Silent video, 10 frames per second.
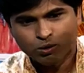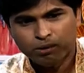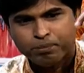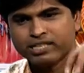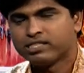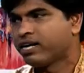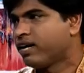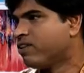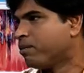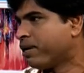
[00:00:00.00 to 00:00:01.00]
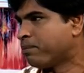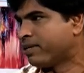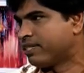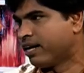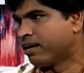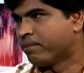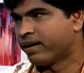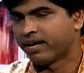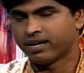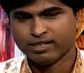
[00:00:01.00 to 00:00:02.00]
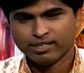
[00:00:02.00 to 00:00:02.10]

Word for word: ஒளிப்பாய்ச்சும் கருவியாக பயன்படுத்தினாங்க பாருங்க